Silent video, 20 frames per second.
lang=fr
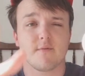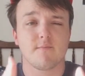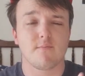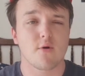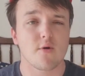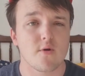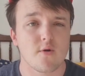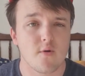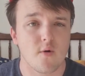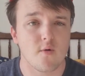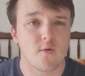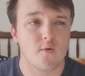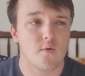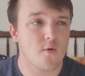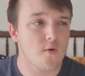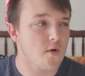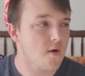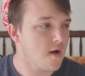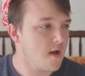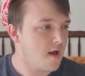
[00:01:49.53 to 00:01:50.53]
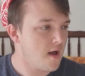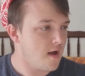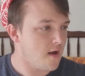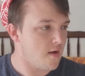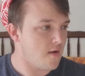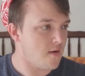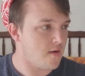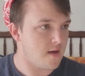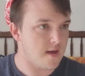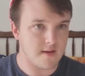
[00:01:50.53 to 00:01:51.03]
pour le concours,
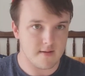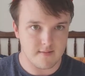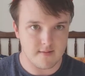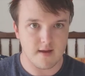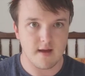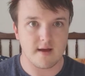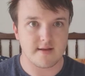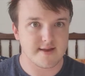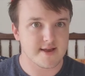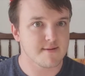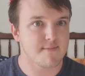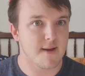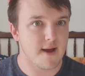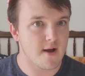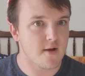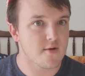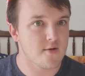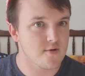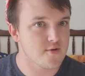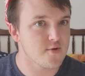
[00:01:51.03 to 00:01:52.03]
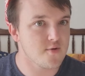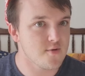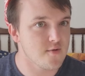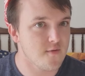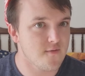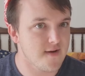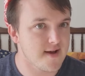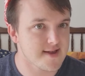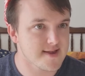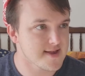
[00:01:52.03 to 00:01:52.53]
en espérant que tu nous
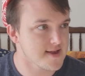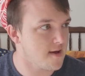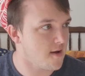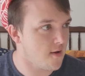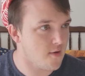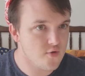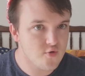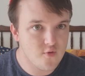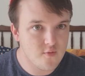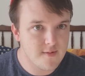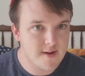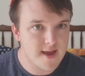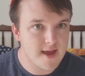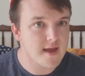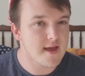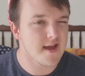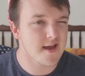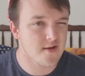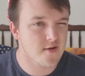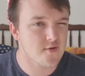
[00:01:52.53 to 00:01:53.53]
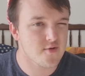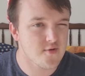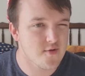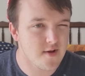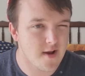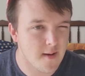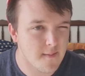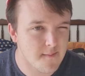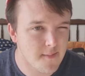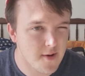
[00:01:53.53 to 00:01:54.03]
fasses un doublé et que tu
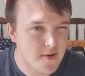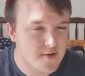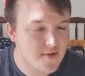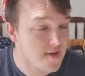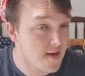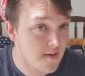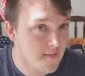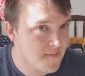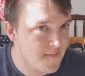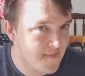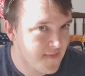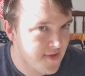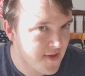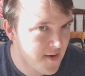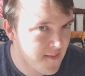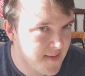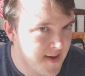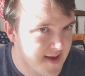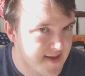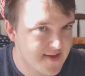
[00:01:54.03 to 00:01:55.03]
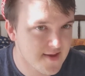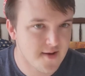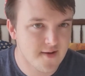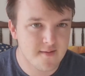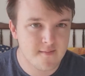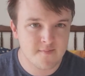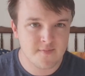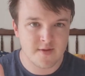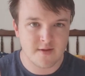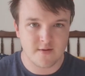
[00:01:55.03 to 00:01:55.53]
l'emportes. Non mais attends,
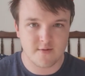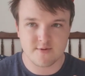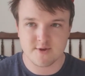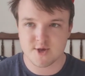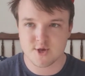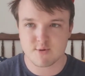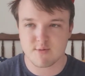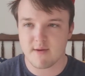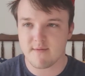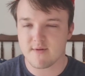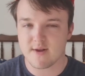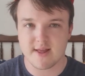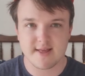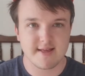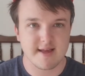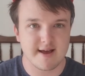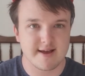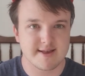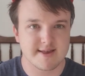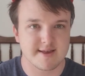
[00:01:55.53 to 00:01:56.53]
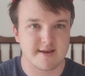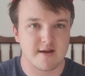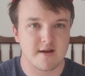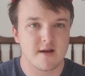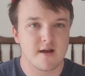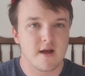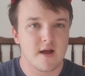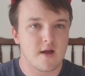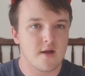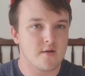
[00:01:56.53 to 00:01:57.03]
que tu suives les traces
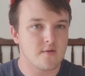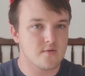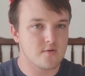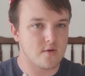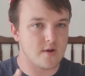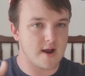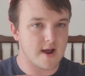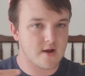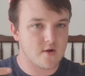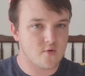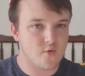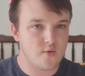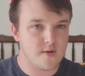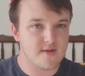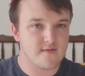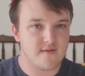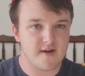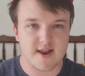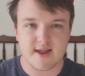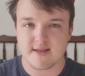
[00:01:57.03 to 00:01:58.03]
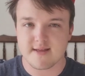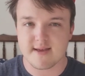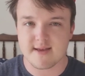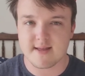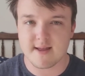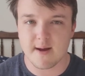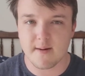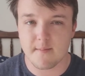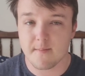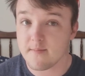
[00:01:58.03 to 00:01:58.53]
de la Queen
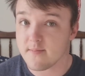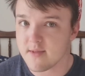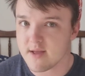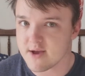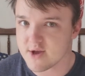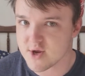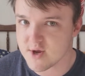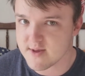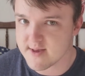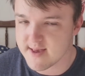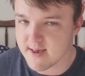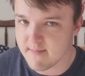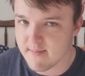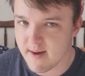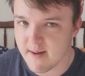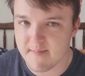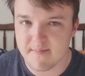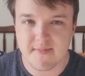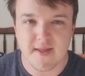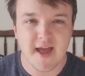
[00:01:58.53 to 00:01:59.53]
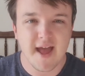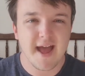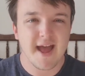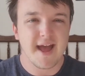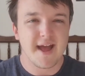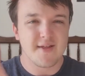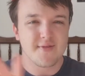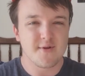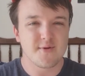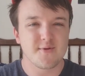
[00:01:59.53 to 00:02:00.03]
Valentina je ne sais pas.
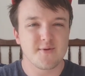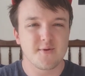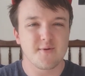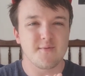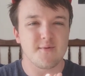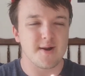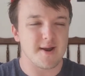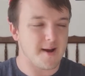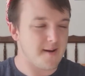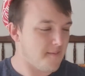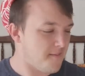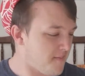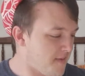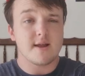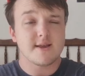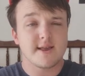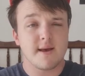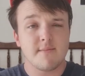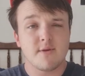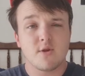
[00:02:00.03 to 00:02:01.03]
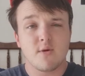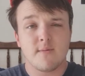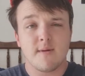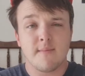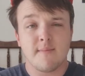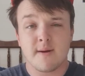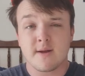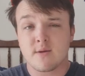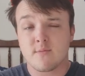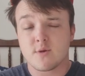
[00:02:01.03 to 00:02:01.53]
Donc du coup voilà. Les amis, n'oubliez
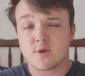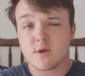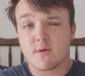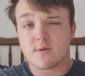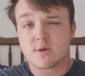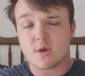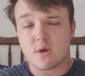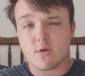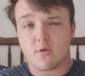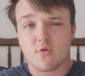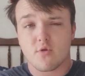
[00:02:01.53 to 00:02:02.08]
pas de me suivre sur